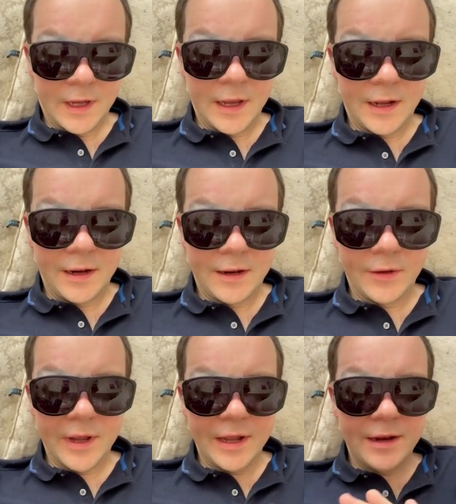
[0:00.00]

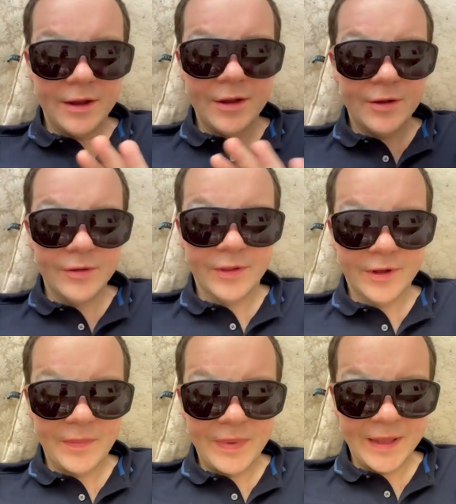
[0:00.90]
Hello, hello,
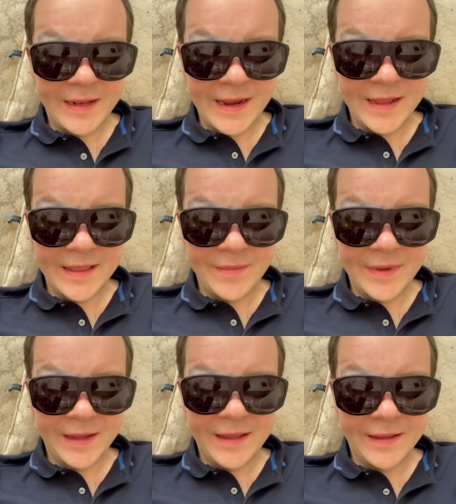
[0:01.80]
soy Padre Adam
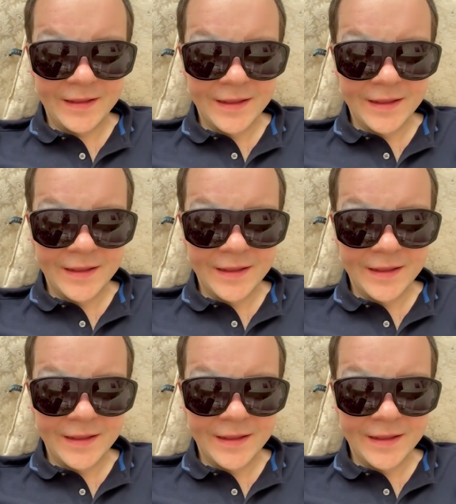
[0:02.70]
aquí